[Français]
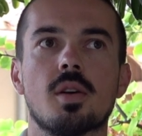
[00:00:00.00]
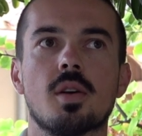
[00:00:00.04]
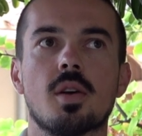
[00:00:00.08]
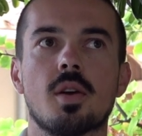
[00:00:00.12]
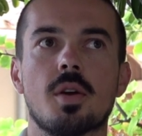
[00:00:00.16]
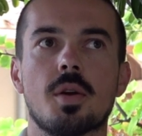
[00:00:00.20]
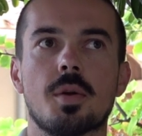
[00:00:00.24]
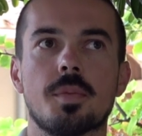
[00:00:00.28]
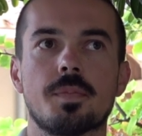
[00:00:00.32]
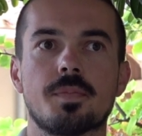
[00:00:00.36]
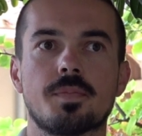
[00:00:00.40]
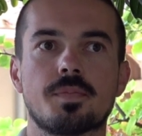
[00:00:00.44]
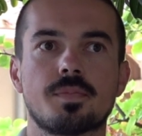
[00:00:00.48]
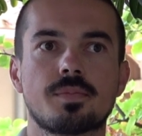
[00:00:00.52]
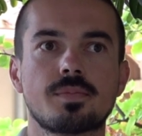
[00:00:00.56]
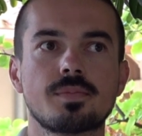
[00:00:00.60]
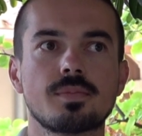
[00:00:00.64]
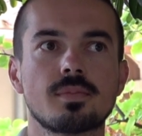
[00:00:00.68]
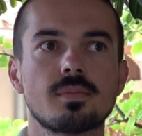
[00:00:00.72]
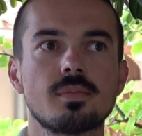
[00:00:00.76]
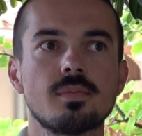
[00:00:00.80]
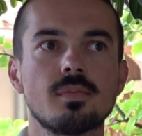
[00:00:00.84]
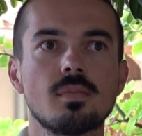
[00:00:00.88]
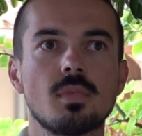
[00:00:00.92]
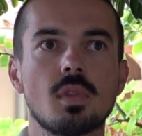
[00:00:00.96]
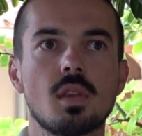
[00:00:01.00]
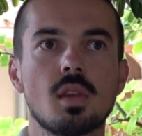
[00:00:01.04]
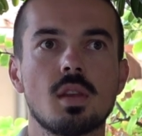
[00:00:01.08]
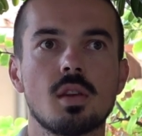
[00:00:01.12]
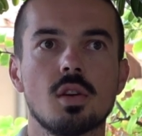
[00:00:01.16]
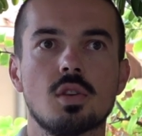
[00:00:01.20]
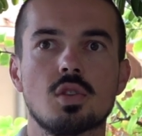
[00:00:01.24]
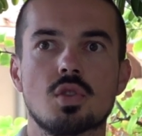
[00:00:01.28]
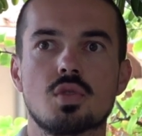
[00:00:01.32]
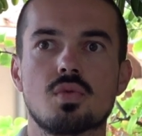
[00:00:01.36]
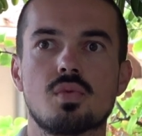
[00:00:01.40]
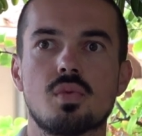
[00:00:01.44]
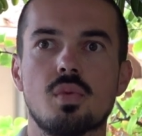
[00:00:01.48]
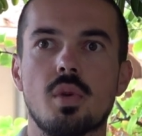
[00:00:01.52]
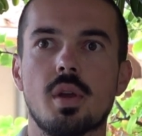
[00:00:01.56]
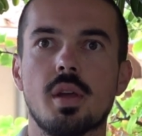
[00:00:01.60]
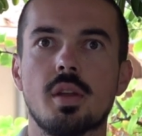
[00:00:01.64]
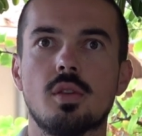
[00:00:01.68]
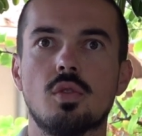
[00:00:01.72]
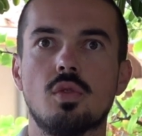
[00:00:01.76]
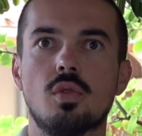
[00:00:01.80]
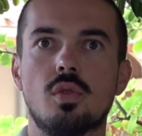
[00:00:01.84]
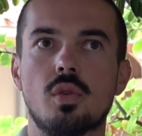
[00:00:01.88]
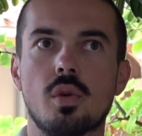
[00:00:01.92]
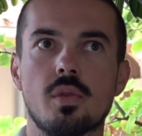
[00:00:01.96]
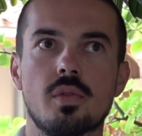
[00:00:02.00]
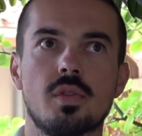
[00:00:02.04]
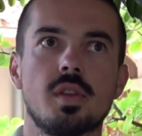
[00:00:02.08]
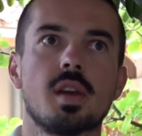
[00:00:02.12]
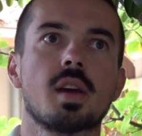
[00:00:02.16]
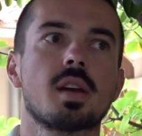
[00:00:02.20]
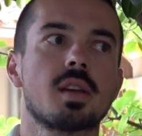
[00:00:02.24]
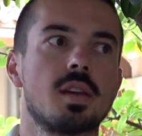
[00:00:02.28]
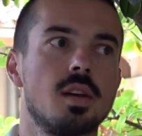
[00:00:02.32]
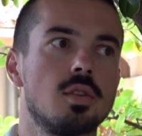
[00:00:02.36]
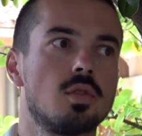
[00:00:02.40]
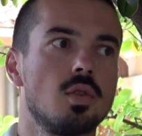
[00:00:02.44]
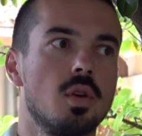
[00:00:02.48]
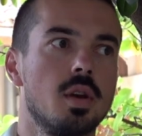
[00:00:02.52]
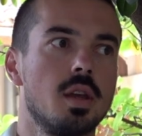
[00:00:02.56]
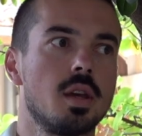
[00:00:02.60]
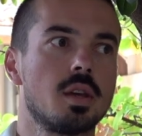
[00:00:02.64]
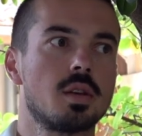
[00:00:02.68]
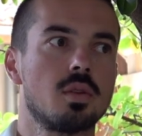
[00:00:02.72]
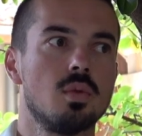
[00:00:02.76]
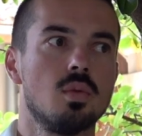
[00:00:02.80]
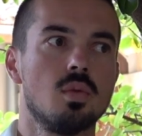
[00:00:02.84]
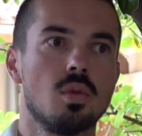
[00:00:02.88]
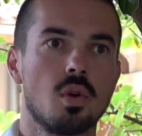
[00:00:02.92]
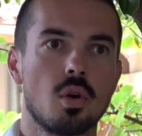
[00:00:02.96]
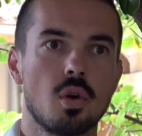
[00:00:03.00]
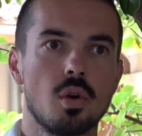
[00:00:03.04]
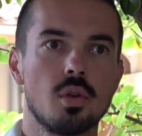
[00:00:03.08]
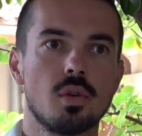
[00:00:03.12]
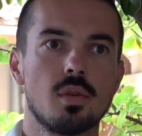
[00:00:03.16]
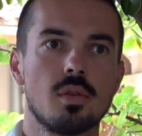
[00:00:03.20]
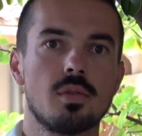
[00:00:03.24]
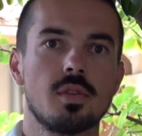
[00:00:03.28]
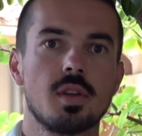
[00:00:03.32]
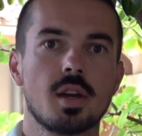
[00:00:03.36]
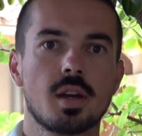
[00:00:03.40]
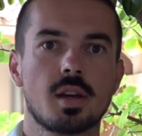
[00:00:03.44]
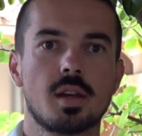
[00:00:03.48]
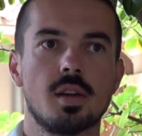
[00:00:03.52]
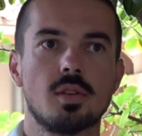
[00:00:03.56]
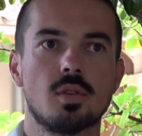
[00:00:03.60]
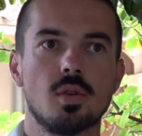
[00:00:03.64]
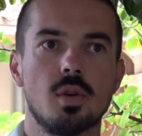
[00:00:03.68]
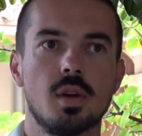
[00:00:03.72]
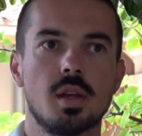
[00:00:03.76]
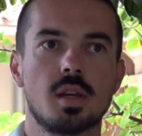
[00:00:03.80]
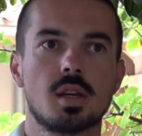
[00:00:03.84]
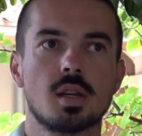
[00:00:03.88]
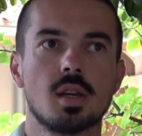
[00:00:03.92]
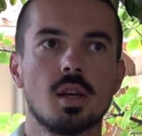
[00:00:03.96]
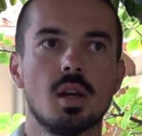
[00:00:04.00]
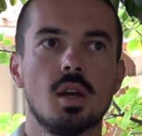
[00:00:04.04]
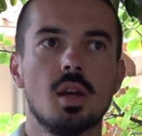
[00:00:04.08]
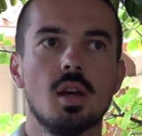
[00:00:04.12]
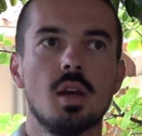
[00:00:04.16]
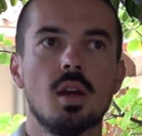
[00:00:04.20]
euh, je voulais devenir catholique ou redevenir catholique.